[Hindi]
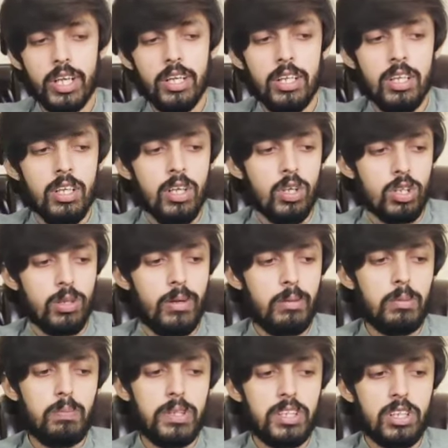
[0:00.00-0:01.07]
हो गया तो
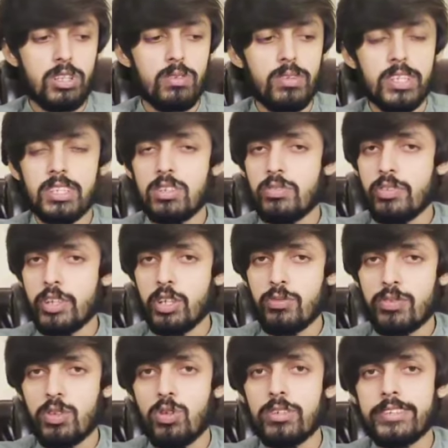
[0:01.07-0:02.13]
हमारे पास पंद्रह सौ वर्ड्स फ्री
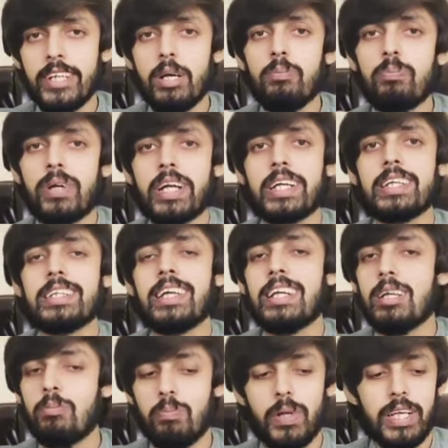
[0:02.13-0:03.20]
ऑफ कॉस्ट हैं प्रैक्टिस के
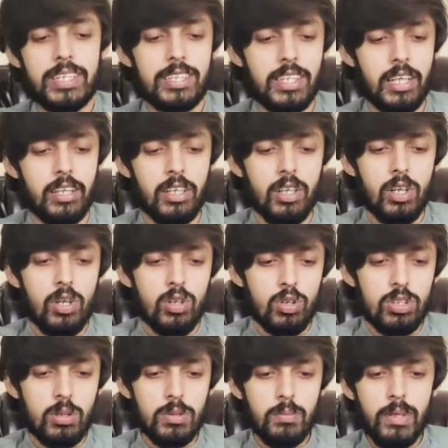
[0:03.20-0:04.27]
लिए बेस्ट है
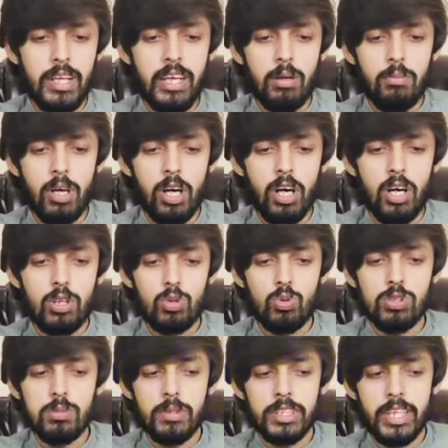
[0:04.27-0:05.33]
तो सबसे पहले हम ऑल
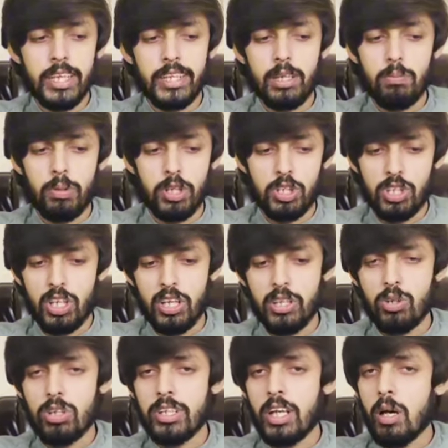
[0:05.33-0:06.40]
टूल्स में जाएंगे परेशान
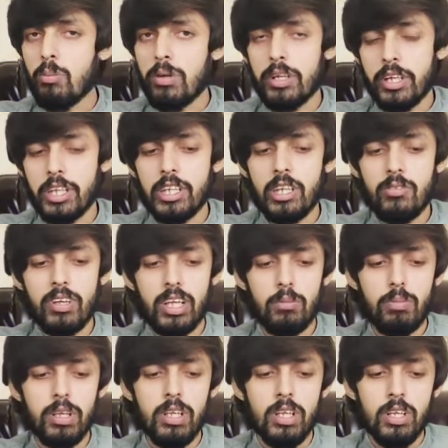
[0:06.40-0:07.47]
नहीं हो यहाँ पर नहीं
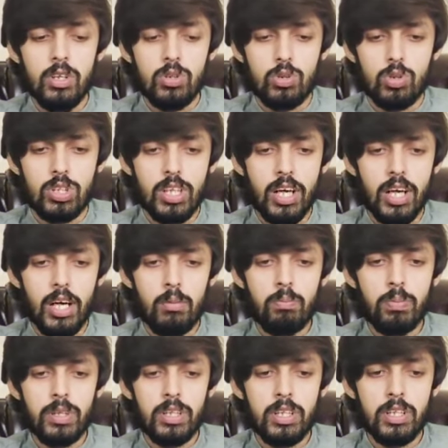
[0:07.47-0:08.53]
अवेलेबल तो यहाँ
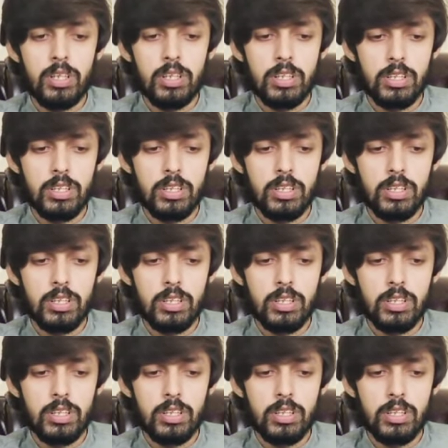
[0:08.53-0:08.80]
पर